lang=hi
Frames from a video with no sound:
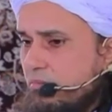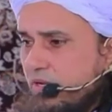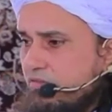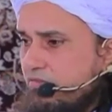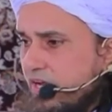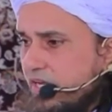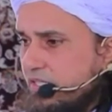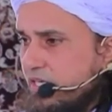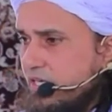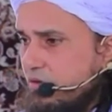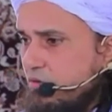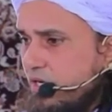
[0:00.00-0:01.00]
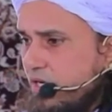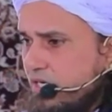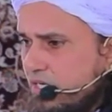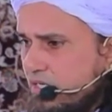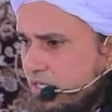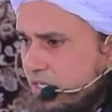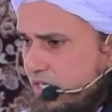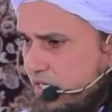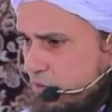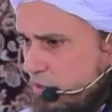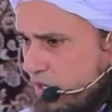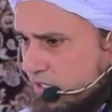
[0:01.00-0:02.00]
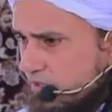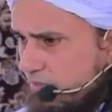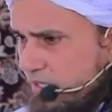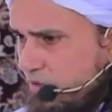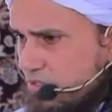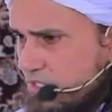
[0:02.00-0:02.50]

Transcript: भाई फ़ायदा ये हुआ ये ईको ख़त्म नहीं